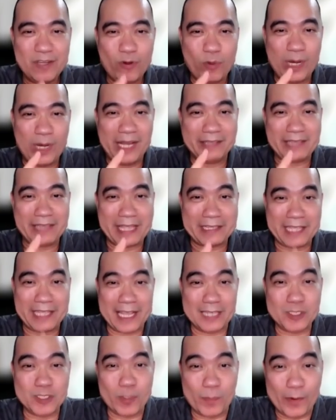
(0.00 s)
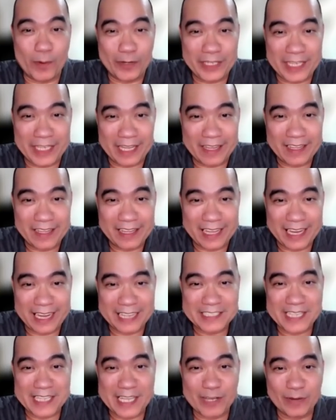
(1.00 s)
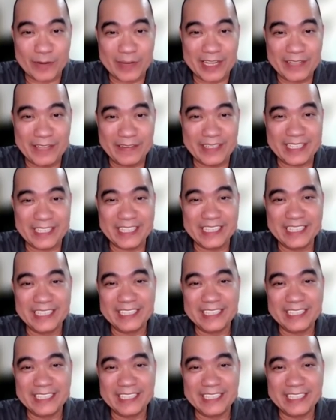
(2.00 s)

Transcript: walang technical support na. Alas 5 na yun eh.